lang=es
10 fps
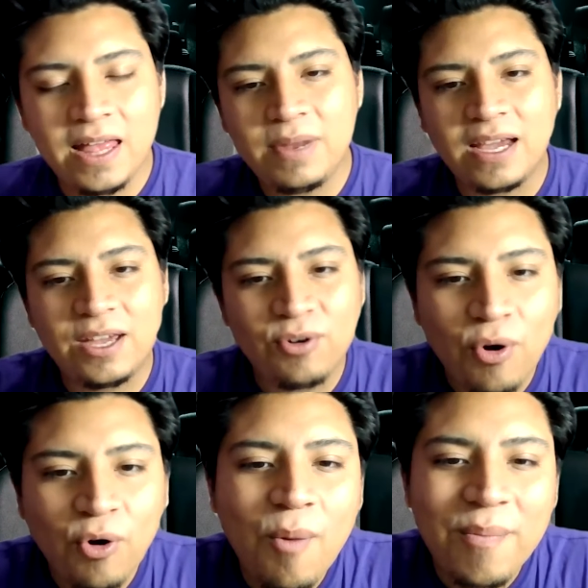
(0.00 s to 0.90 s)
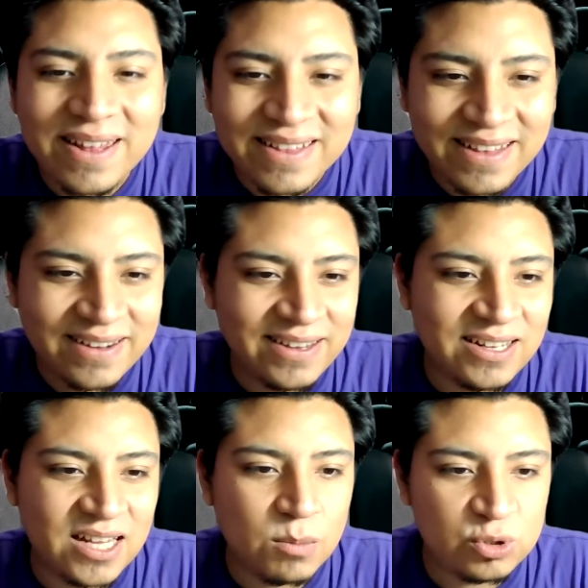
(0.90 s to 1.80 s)
Además les quiero comentar de
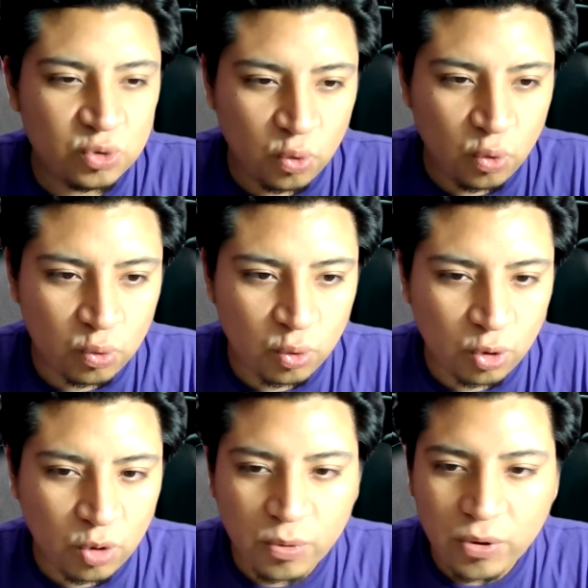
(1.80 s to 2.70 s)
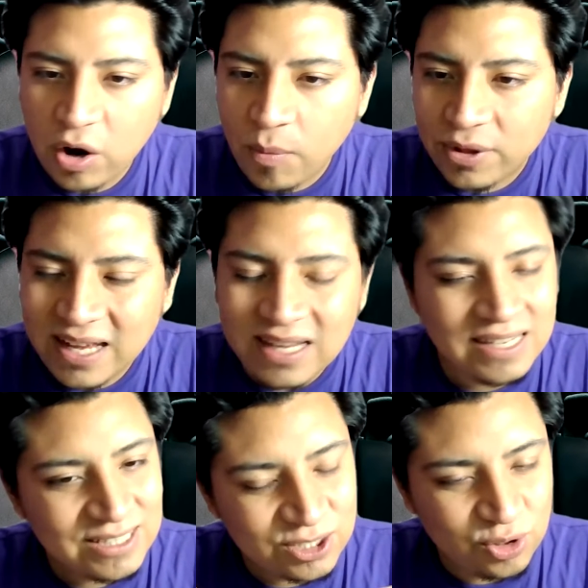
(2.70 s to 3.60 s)
que tenemos un grupo, una comunidad
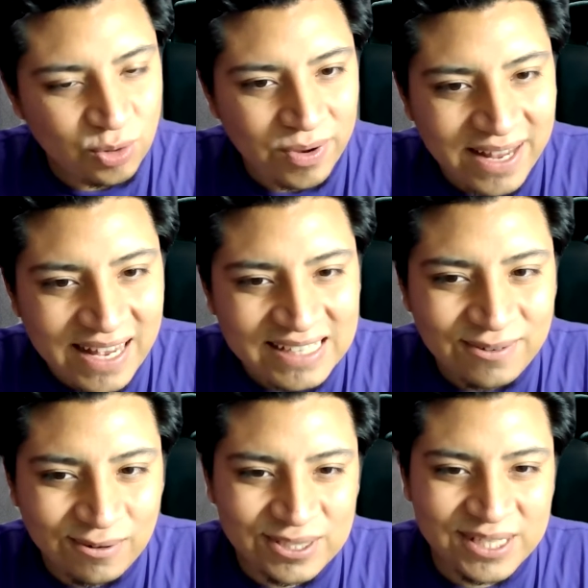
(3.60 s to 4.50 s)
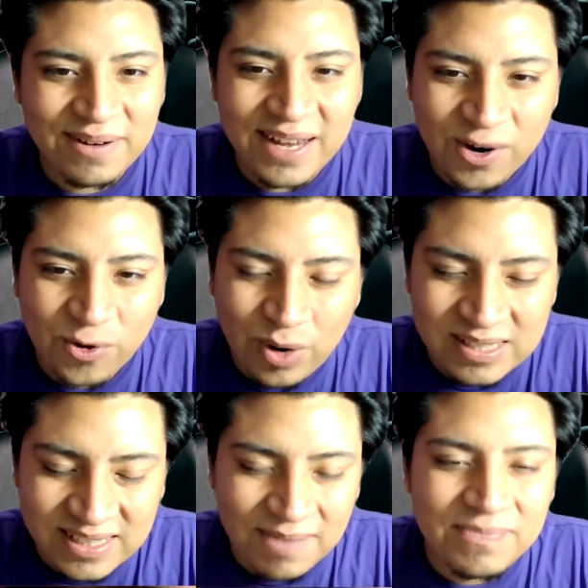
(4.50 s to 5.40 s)
súper exclusiva en
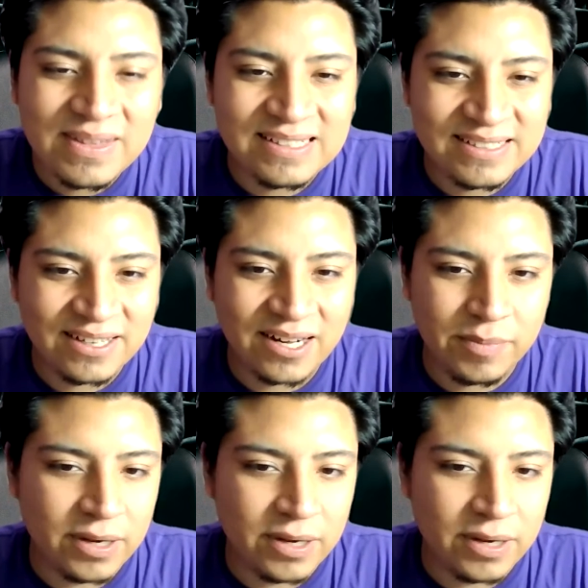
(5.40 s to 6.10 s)
WhatsApp de Cine